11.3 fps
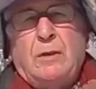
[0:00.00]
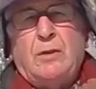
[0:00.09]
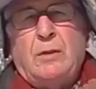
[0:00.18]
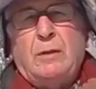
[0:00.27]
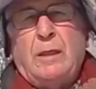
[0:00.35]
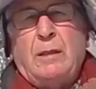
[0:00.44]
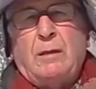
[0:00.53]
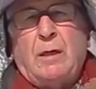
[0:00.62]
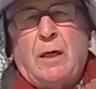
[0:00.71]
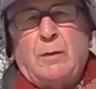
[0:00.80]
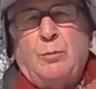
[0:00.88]
İçinde
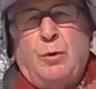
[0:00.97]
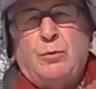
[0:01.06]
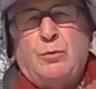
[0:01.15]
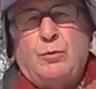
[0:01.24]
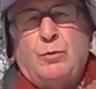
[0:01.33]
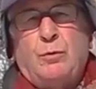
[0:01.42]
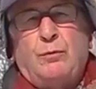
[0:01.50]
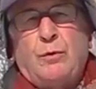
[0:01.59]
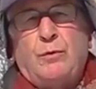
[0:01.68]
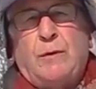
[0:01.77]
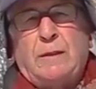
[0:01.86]
karbon, su,
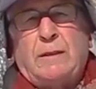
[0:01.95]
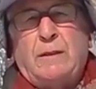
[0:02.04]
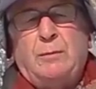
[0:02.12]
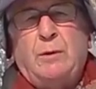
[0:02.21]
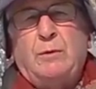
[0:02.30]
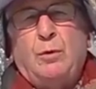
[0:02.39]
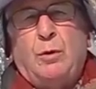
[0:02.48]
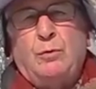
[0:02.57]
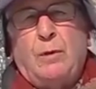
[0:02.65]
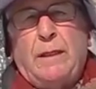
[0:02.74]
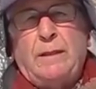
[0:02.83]
fosfat gibi
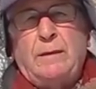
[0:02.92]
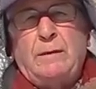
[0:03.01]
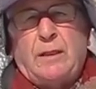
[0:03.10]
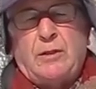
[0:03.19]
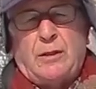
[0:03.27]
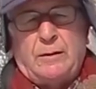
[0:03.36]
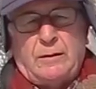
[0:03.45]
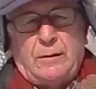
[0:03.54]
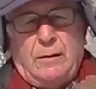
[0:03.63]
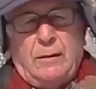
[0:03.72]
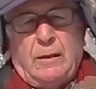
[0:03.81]
döngülerin
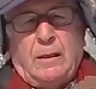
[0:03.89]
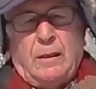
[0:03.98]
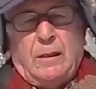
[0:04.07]
yaşandığı,